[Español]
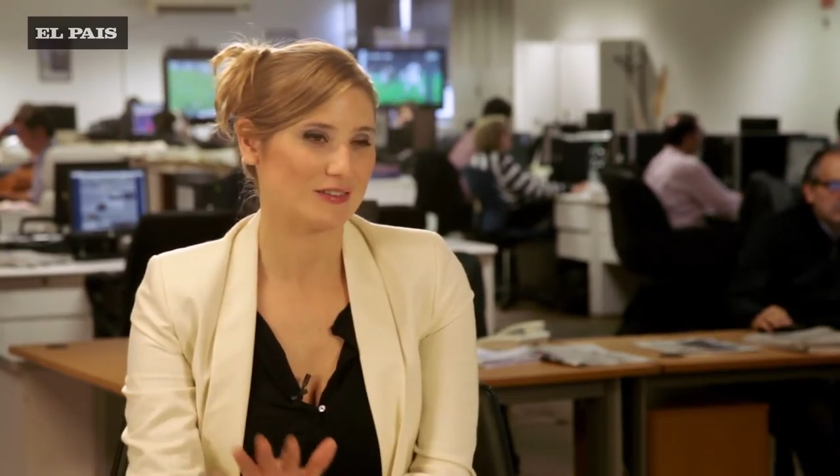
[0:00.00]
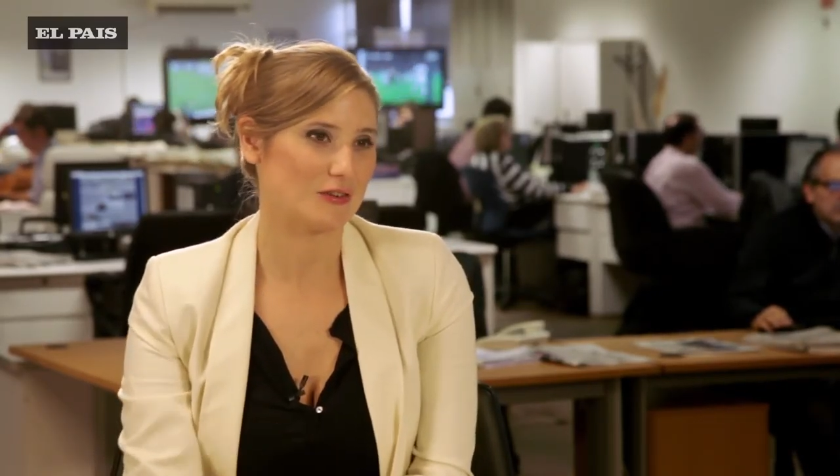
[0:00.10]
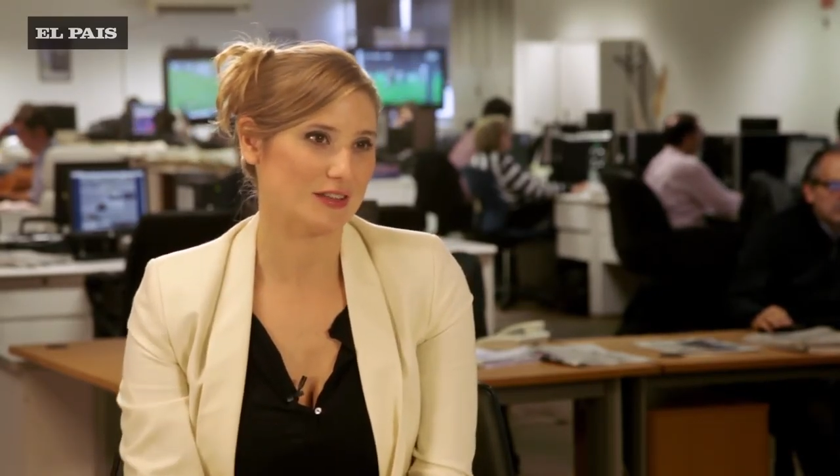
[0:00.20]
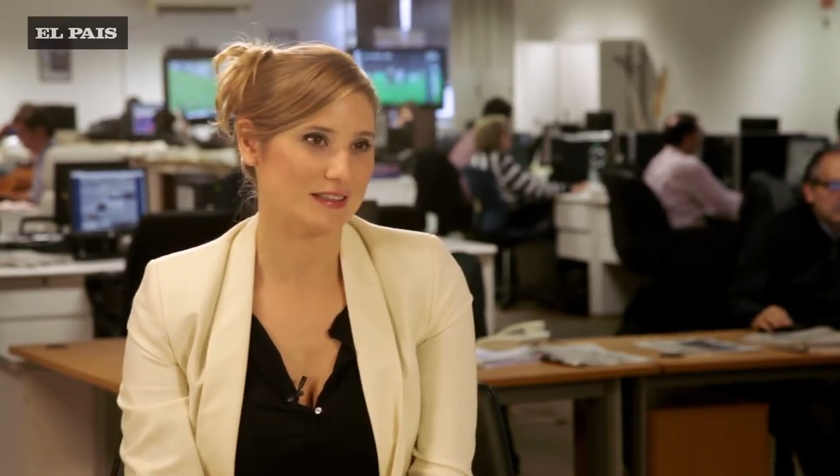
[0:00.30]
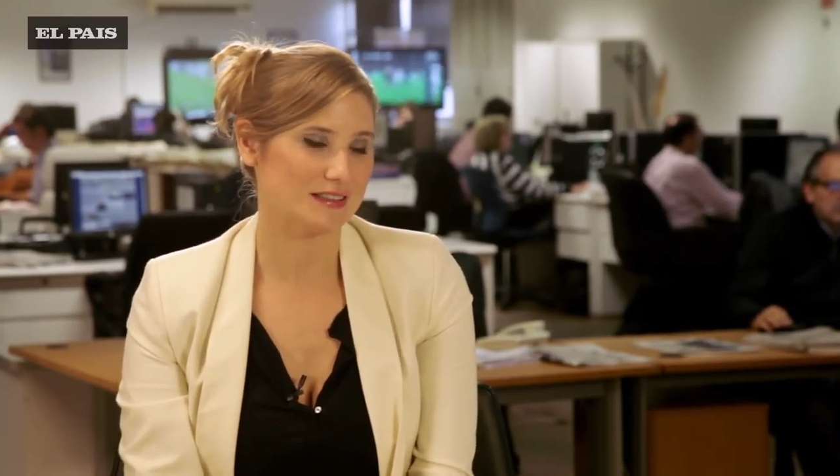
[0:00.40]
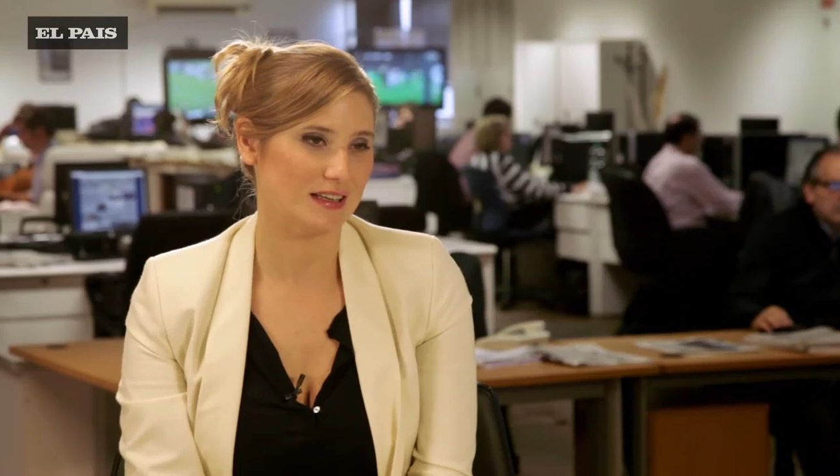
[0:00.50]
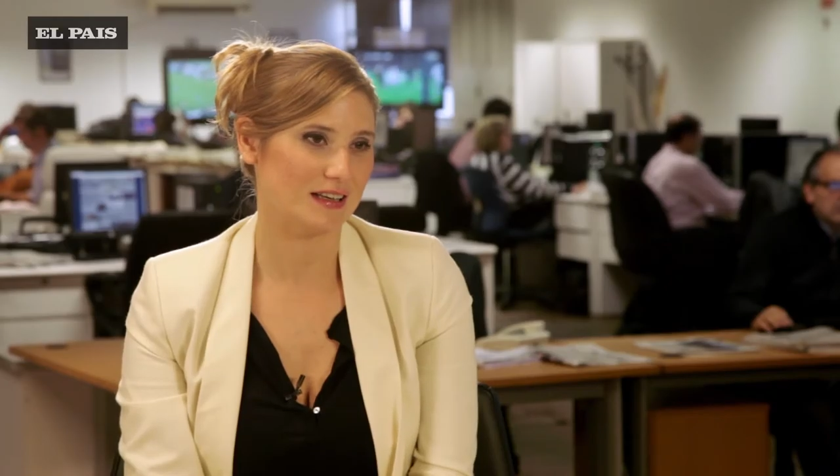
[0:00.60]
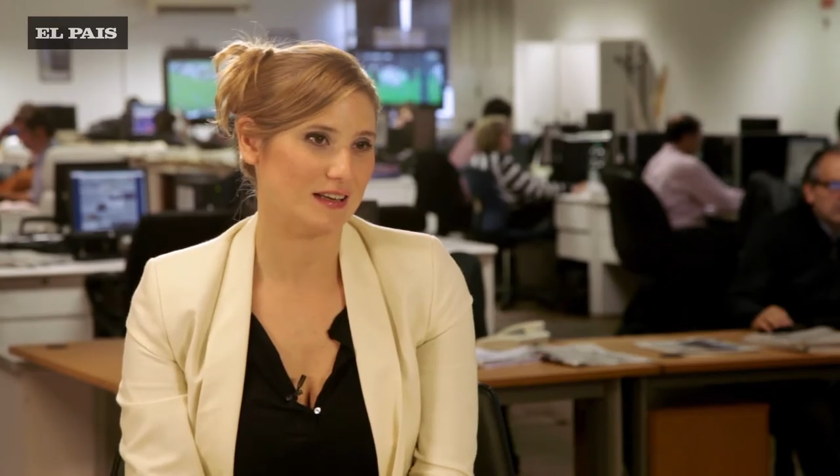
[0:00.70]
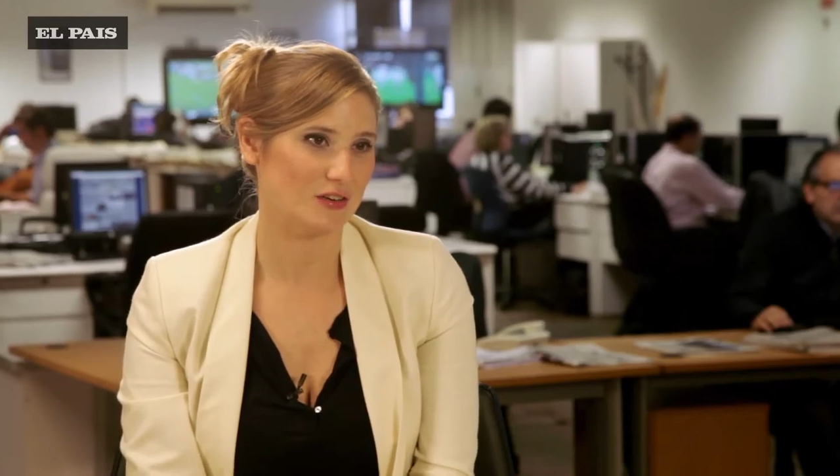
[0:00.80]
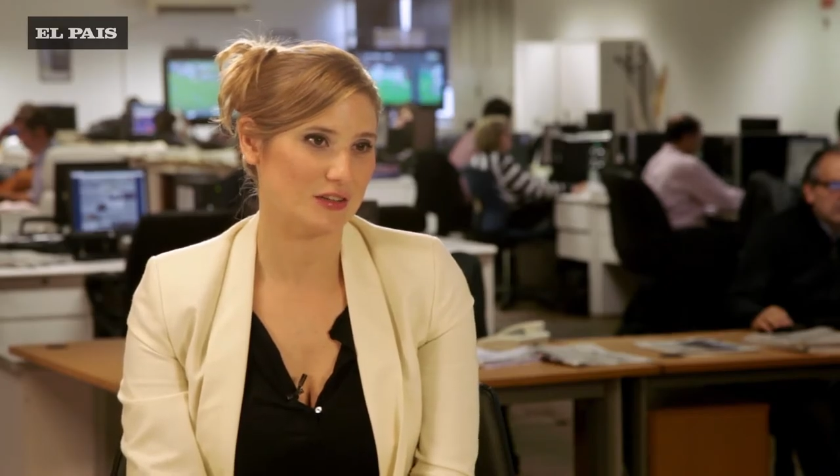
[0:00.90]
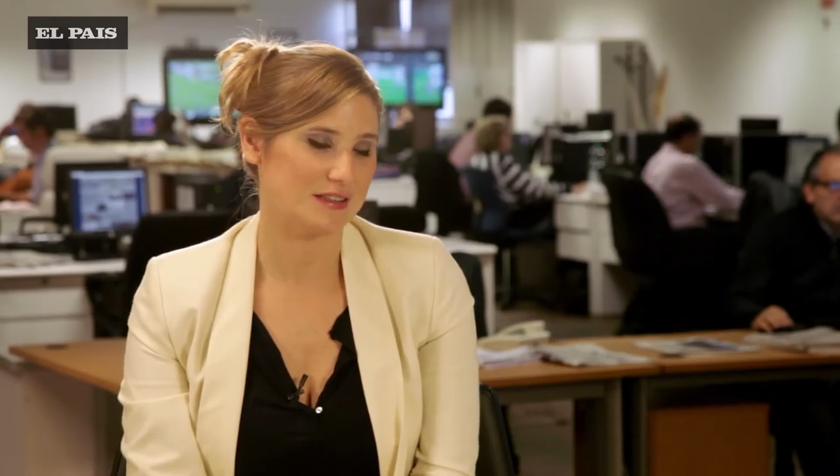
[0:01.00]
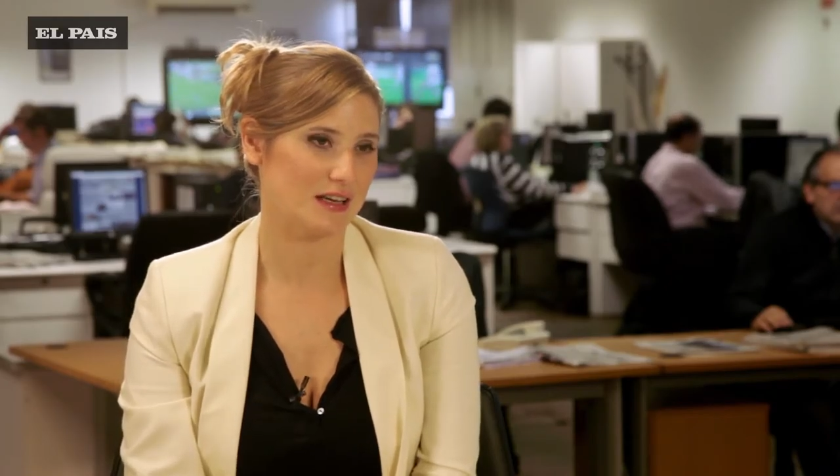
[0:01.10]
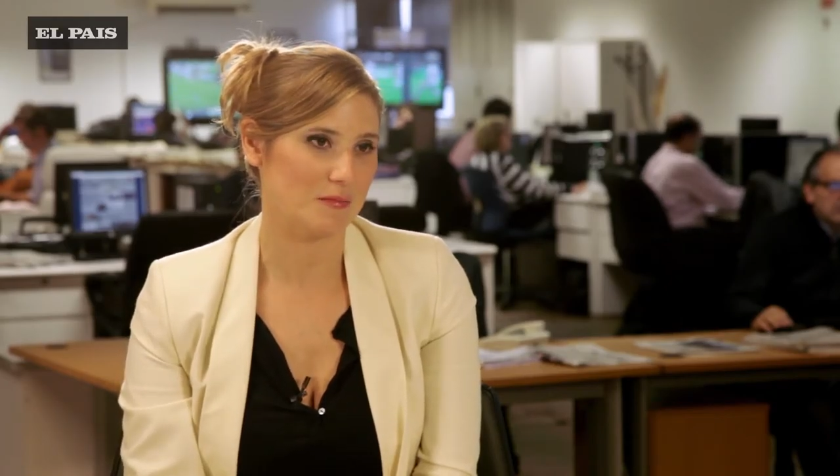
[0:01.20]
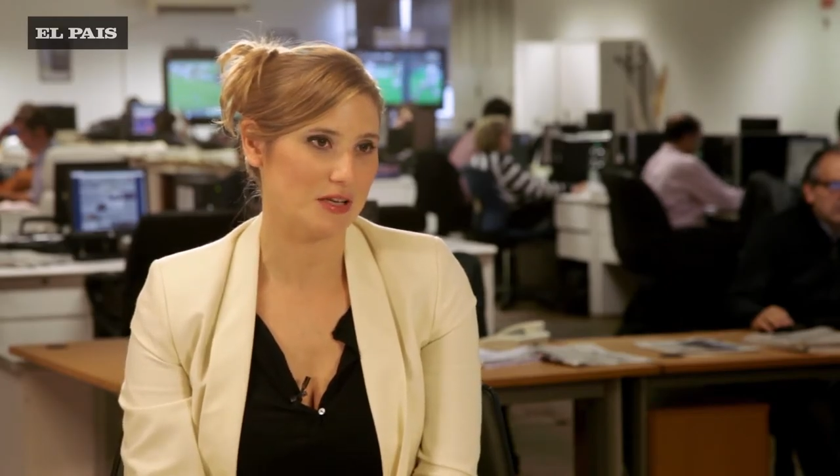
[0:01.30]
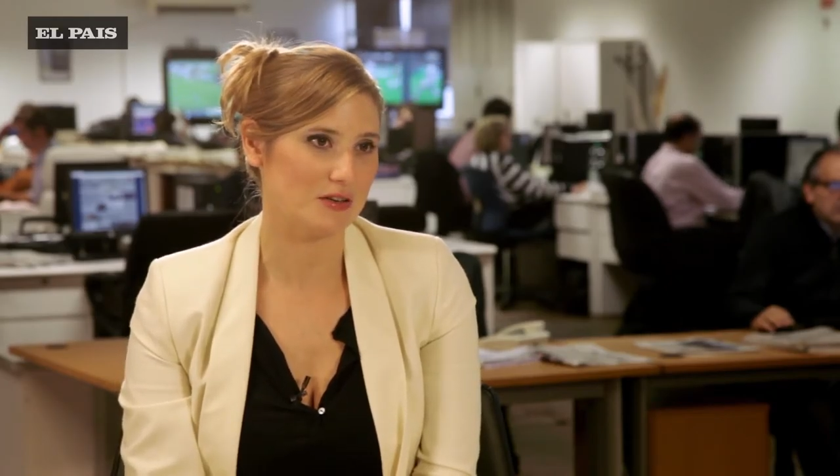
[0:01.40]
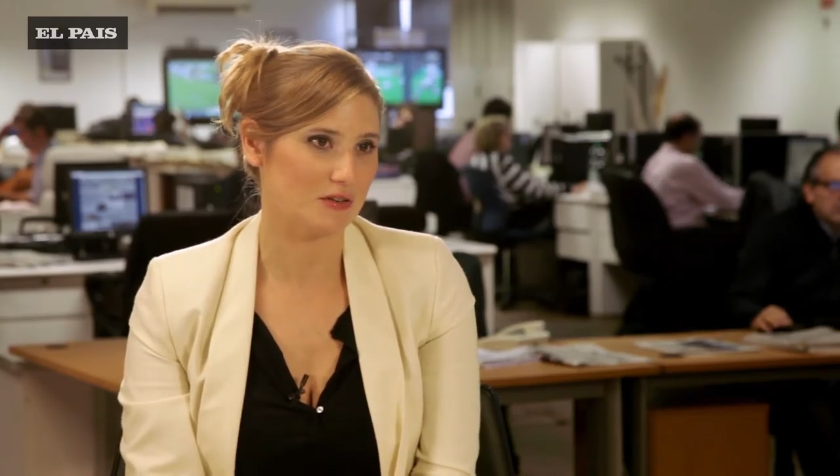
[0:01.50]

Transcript: con ese, con ese camino